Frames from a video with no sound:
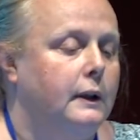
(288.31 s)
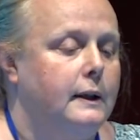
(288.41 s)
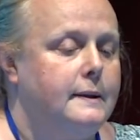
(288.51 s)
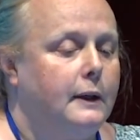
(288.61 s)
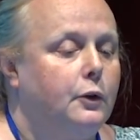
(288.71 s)

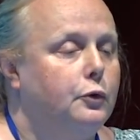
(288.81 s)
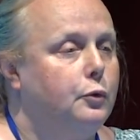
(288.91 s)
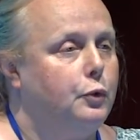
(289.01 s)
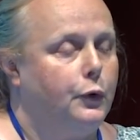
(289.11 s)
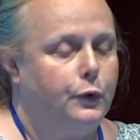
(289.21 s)
et
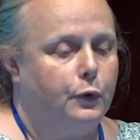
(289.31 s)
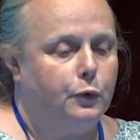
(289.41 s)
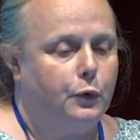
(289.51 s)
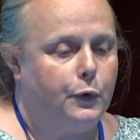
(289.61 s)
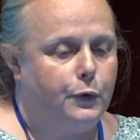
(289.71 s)
52%
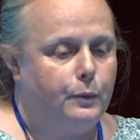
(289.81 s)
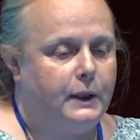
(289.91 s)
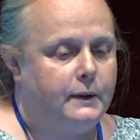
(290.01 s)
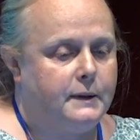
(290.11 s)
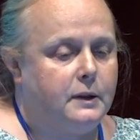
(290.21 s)
donc en
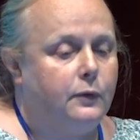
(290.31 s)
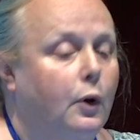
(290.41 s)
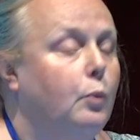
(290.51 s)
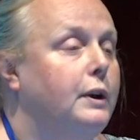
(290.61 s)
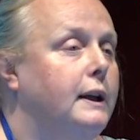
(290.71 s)
semaine, ce qui
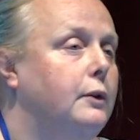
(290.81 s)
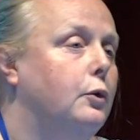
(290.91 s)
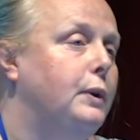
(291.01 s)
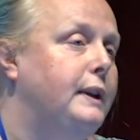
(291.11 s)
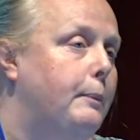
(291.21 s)
en moyenne
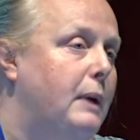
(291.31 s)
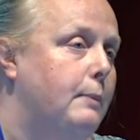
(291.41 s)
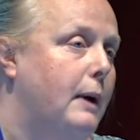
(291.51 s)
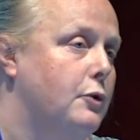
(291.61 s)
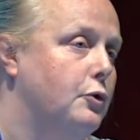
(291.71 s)
8
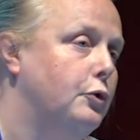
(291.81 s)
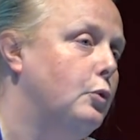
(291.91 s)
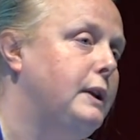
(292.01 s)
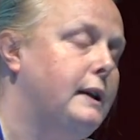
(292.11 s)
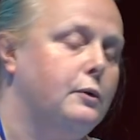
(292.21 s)
appels par jour de
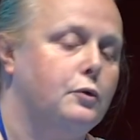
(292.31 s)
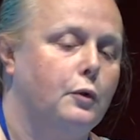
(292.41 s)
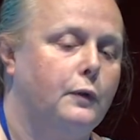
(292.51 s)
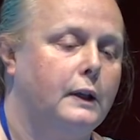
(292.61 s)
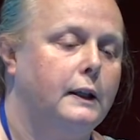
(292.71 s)
week-end ou
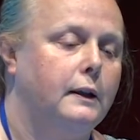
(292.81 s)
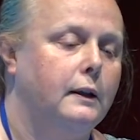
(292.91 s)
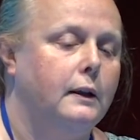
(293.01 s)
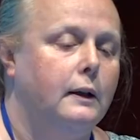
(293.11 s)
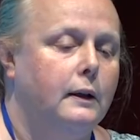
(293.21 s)
jour férié,
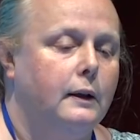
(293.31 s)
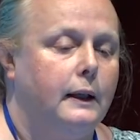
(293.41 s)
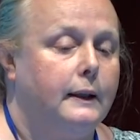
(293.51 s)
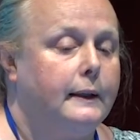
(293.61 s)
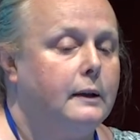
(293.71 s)

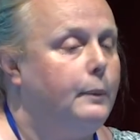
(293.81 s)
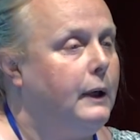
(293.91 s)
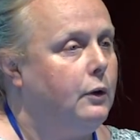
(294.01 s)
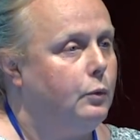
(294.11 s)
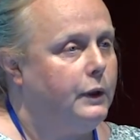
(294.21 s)
et 4
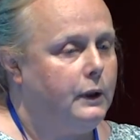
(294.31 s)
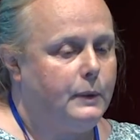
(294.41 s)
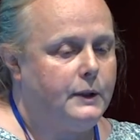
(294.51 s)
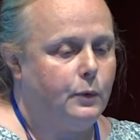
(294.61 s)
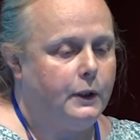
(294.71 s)
appels en moyenne
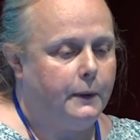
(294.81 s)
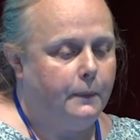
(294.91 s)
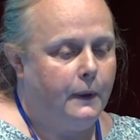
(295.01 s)
par soirée.